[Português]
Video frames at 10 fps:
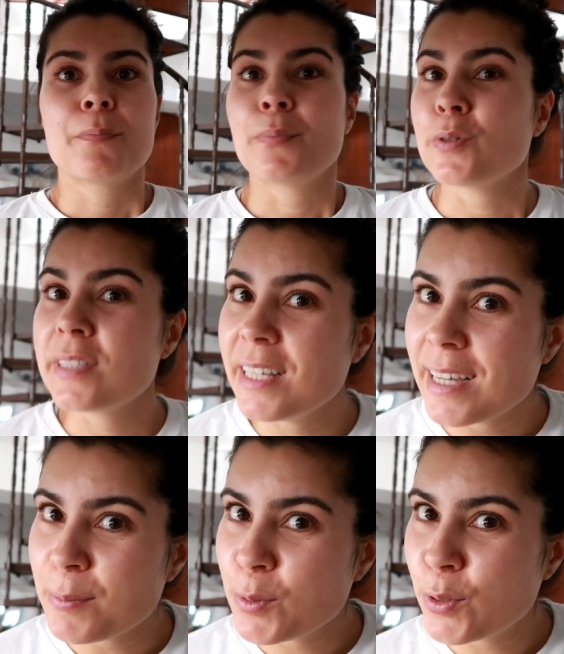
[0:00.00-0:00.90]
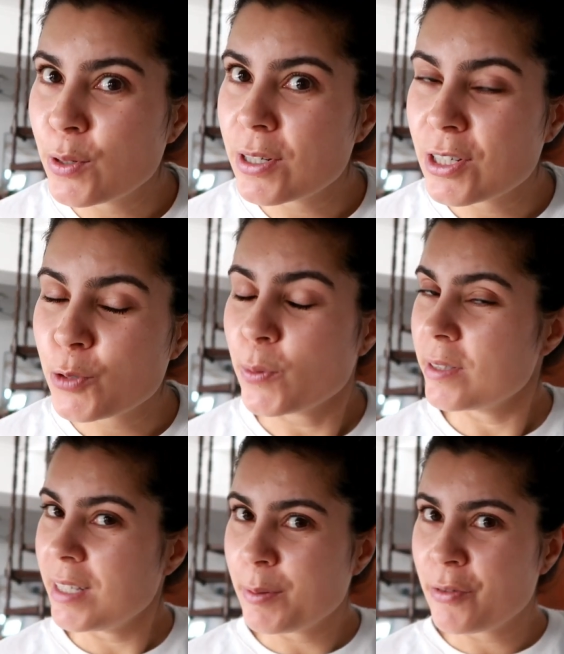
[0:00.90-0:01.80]
Bom dia, amores!
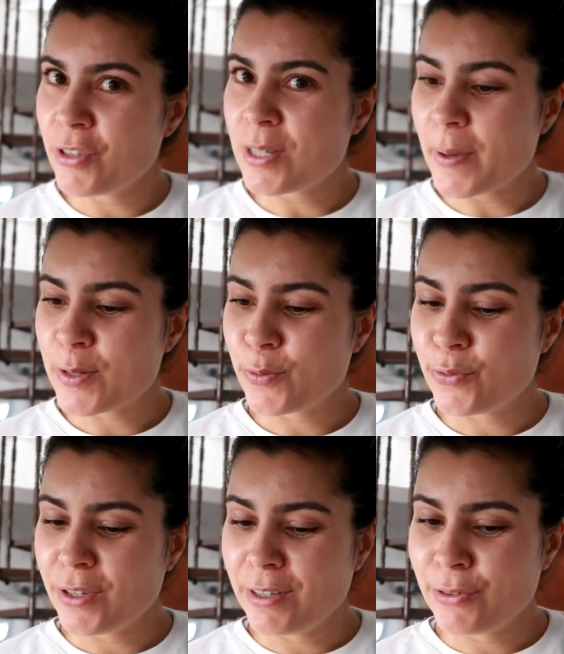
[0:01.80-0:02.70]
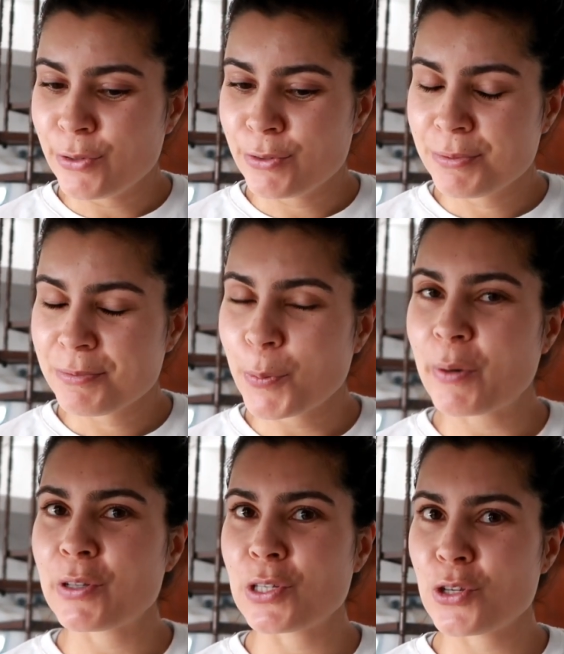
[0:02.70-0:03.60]
Bom dia, bem-vindos a mais um vídeo. Como é
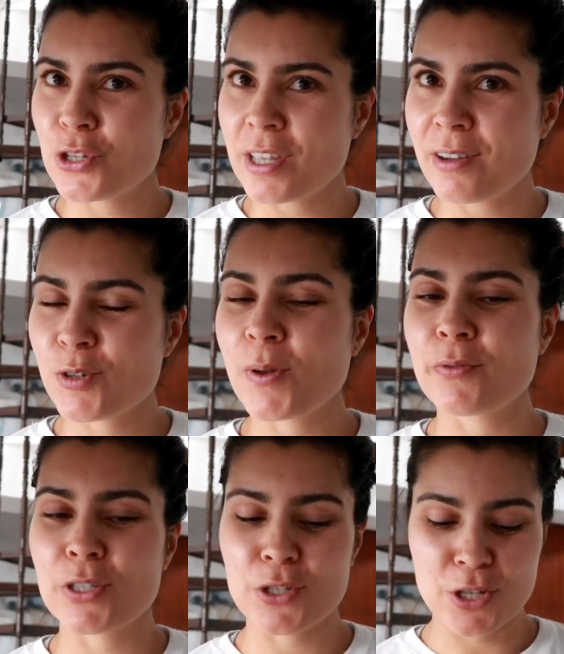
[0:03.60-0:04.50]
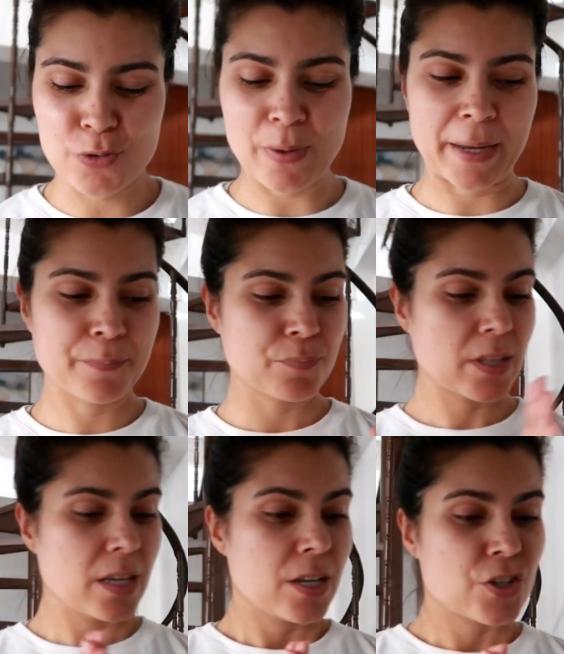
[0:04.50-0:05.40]
que vocês estão? Espero que vocês estejam bem.
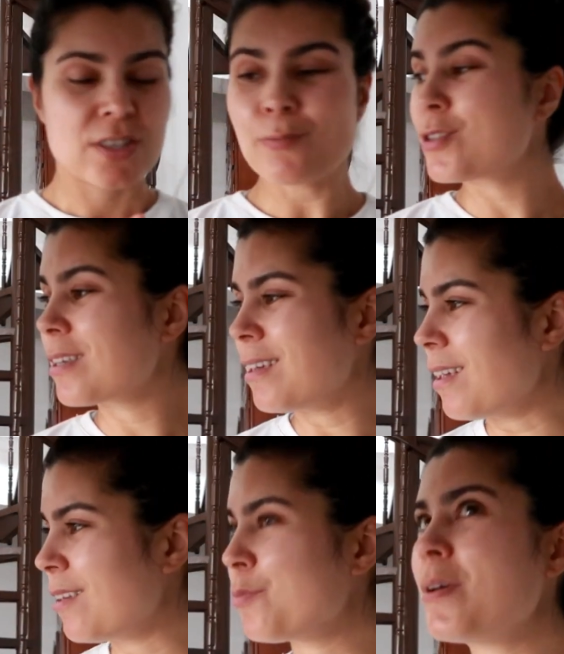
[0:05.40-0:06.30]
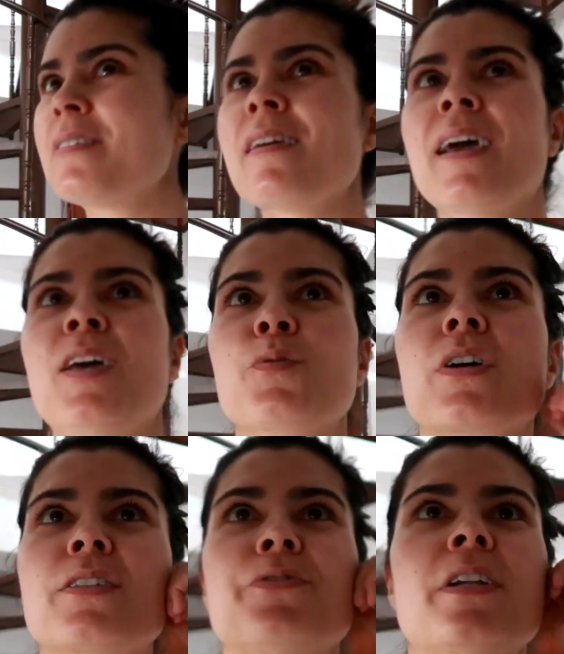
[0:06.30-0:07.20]
Estamos aqui de manhã, no
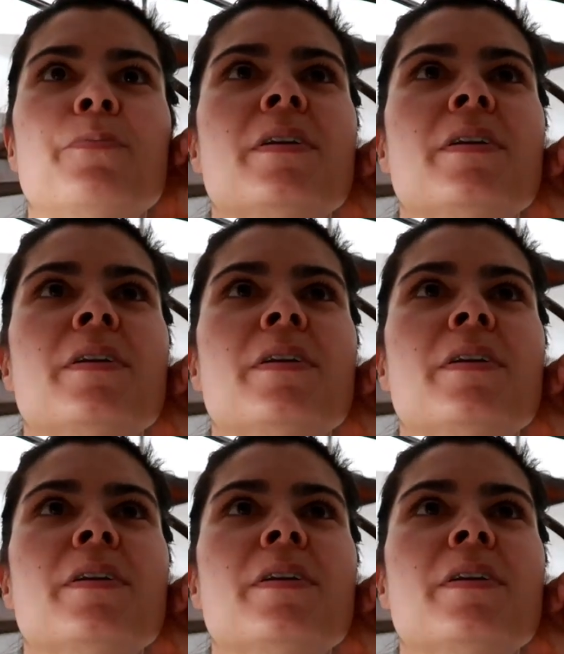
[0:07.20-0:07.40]
quarta-feira de